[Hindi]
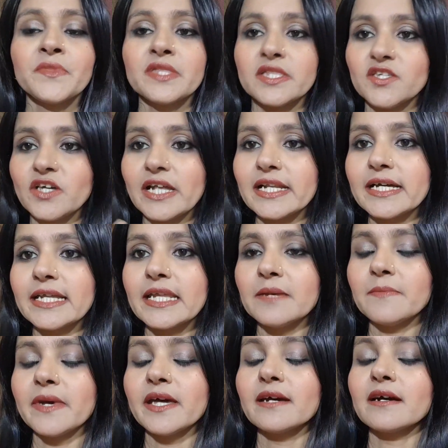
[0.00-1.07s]
जेल
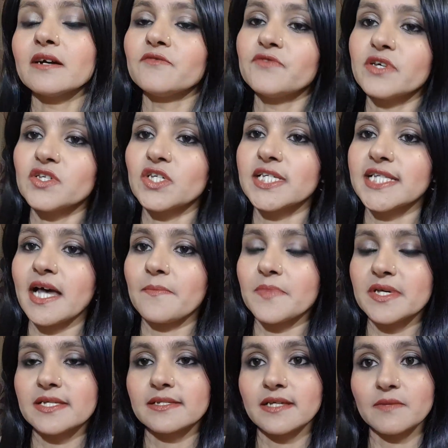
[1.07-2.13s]
क्रीम है काफ़ी अच्छे से
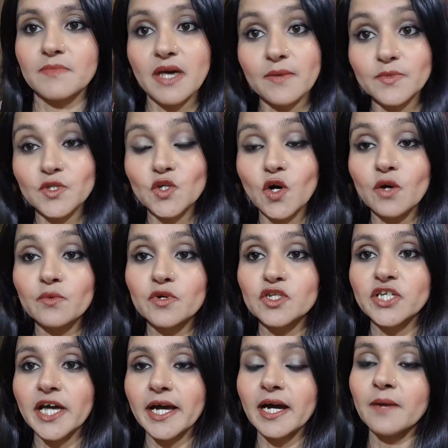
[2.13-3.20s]
आपकी स्किन में एब्जॉर्ब हो
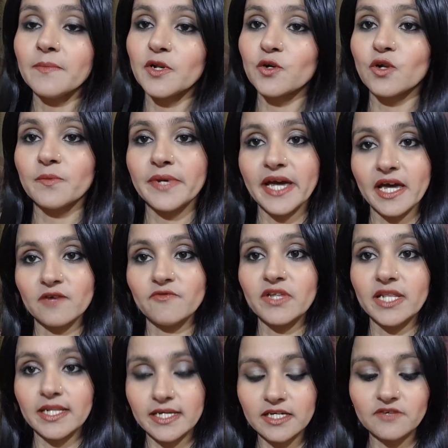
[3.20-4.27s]
जाएगा बिल्कुल भी हैवी
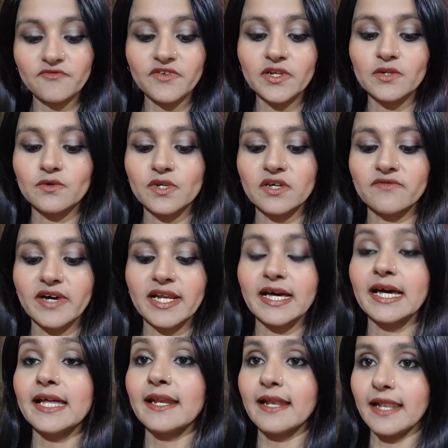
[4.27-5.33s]
नहीं फील होने वाला
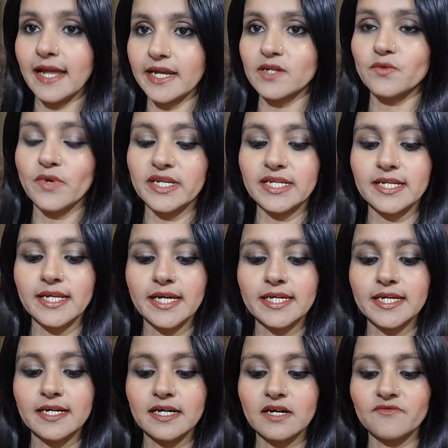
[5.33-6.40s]
है लाइट वेटेड है
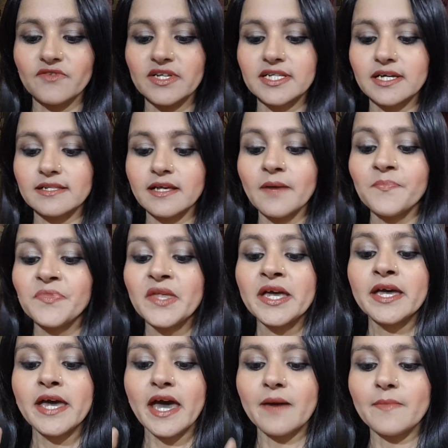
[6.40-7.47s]
ये काफ़ी ज़्यादा
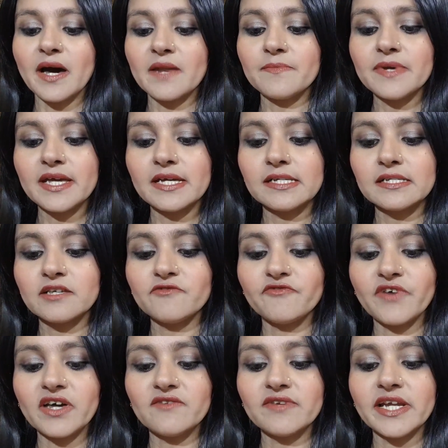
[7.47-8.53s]
एमआरपी है इसकी
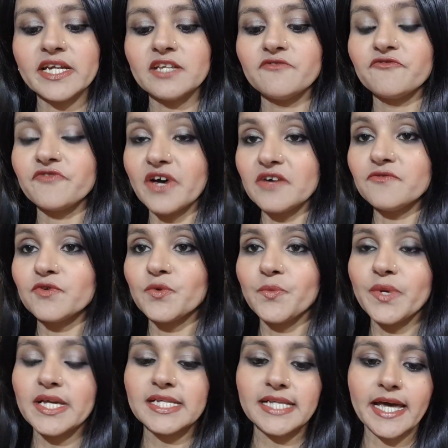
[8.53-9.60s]
फाइव नाइन्टी फाइव
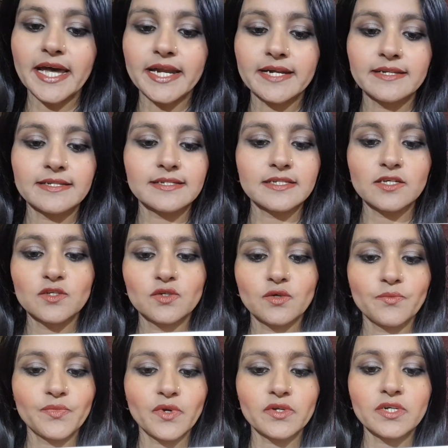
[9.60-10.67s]
रुपीज़ एंड इसकी जो
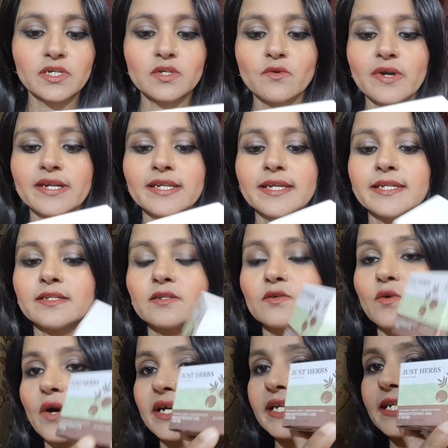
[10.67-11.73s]
प्रोडक्ट
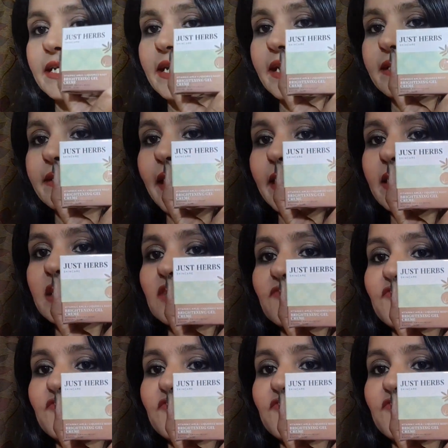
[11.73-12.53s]
क्वांटिटी है दैट इज़